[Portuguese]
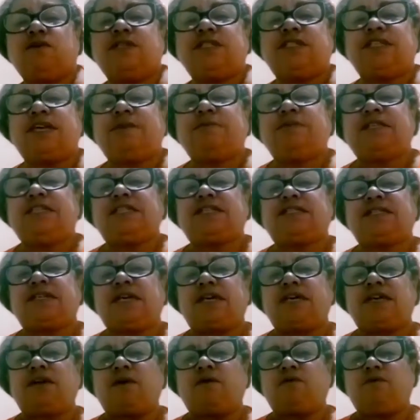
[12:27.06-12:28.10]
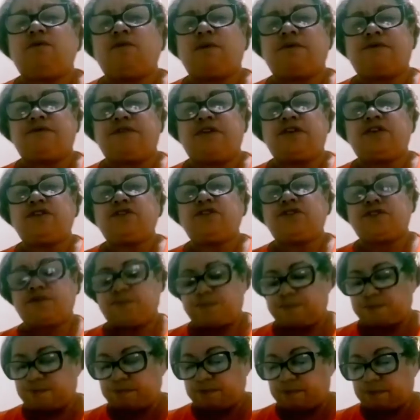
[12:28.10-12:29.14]
exame de sangue alguma vez?
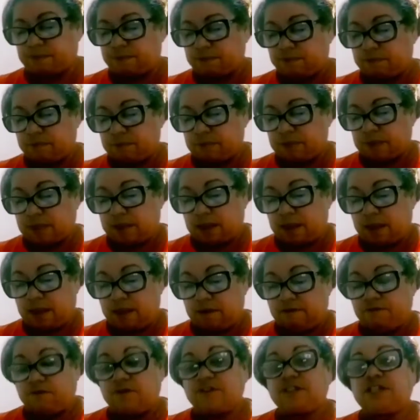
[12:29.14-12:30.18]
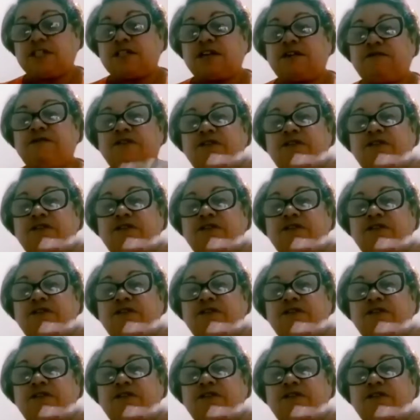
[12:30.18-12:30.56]
Vocês já viram